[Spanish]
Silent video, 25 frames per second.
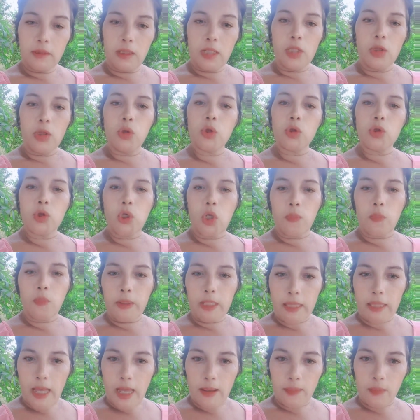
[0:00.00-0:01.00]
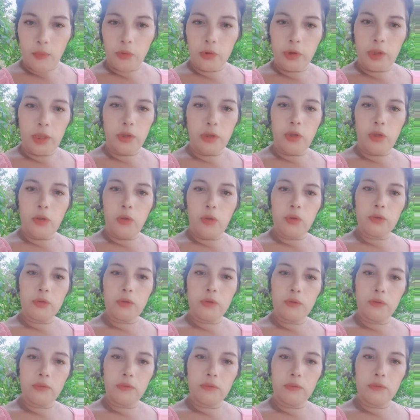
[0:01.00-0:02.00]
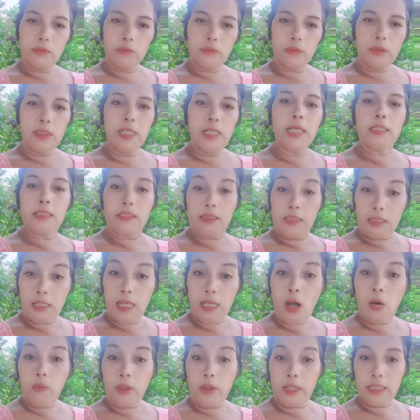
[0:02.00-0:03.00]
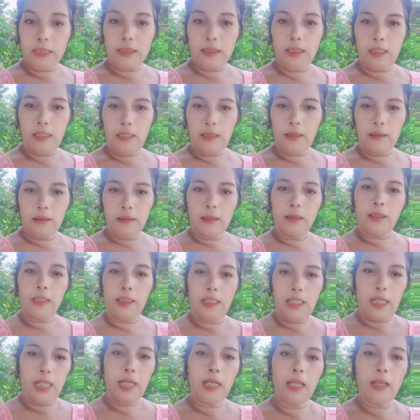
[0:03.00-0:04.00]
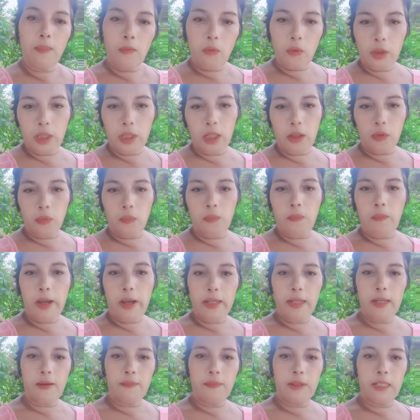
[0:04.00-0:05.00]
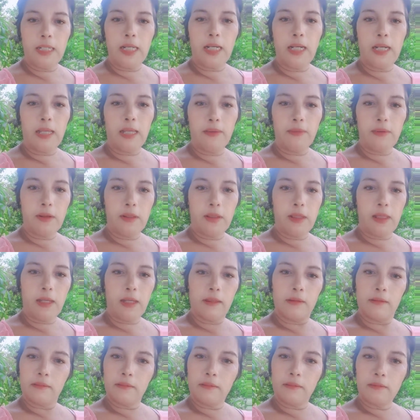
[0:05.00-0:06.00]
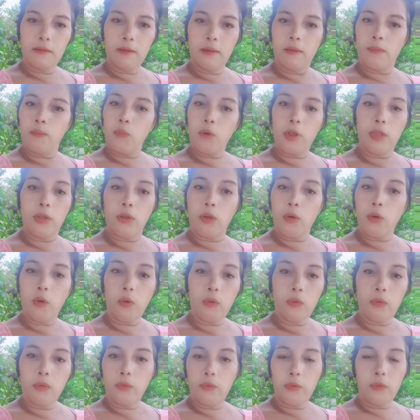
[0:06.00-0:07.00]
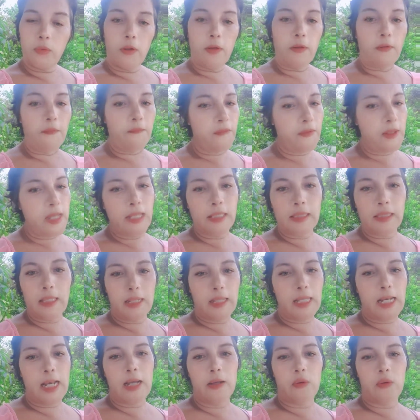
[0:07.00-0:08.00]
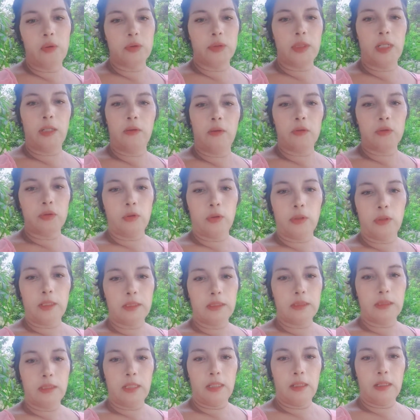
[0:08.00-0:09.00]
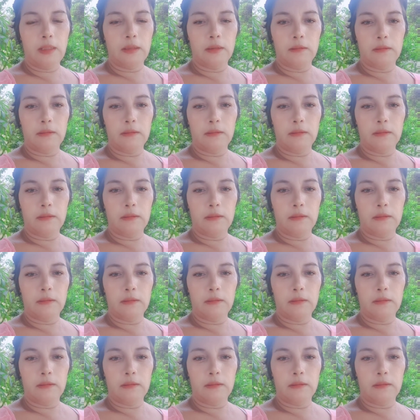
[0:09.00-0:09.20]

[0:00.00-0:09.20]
Nos olvidamos de Dios y, aún así queremos que nos vaya bien en la vida. Pues no, fíjate que las cosas no son así.